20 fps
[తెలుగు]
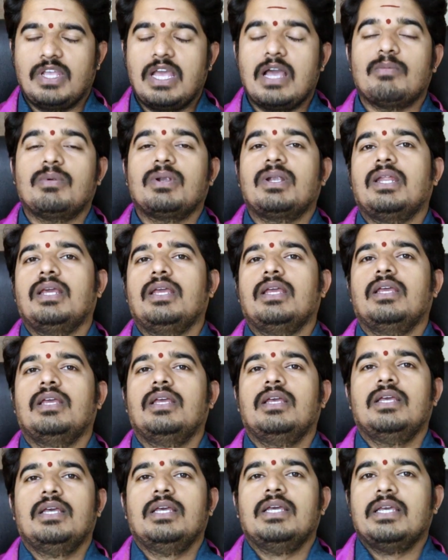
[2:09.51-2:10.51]
కాబట్టి
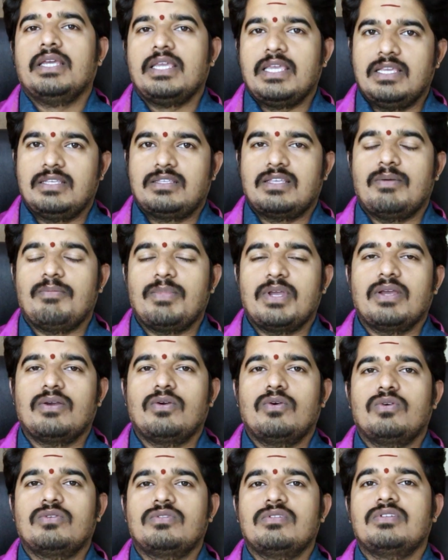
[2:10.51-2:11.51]
ఈ సమయం
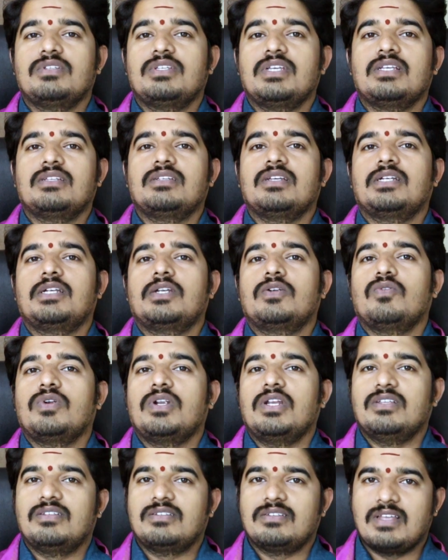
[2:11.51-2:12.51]
కోసం
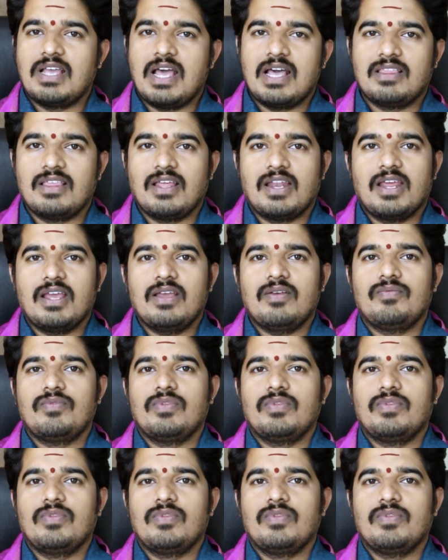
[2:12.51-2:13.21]
చేసేటటువంటి సాధన